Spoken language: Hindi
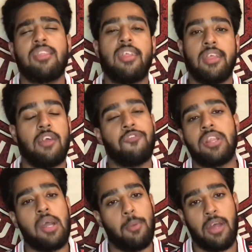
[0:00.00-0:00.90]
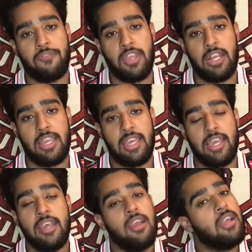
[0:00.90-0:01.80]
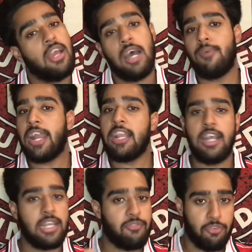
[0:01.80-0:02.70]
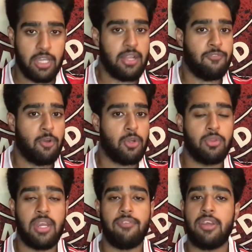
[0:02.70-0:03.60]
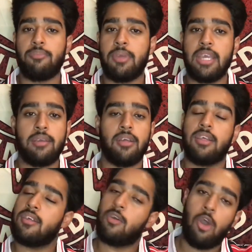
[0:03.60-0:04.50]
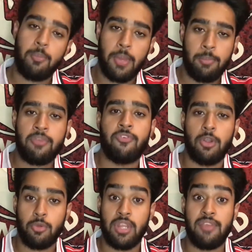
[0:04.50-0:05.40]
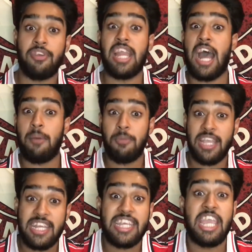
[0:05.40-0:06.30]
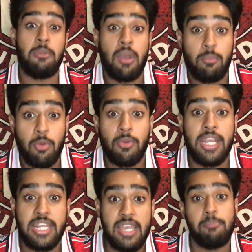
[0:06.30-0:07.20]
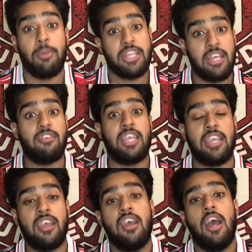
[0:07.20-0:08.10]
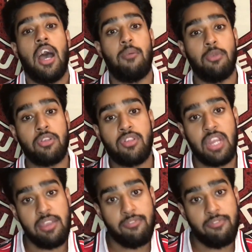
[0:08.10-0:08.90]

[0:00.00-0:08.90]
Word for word: दिस इनफ कितना बड़ा फेल गया है हमारा लाइनअप वही था फोर टू थ्री वन में ऑन पेपर फोर टू थ्री वन अब इन गेम हम लोगों की टीम बदल रही है हम लोग थ्री